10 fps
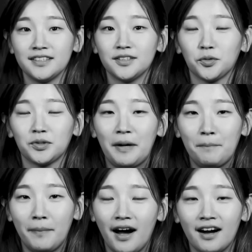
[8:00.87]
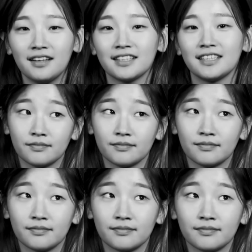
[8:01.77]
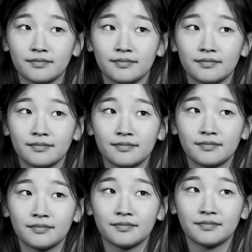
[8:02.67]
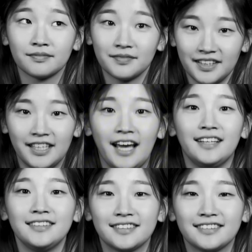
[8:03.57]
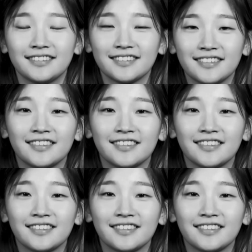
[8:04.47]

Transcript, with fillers: E eu acho bem interessante porque ambos sofreram pelas dificuldades,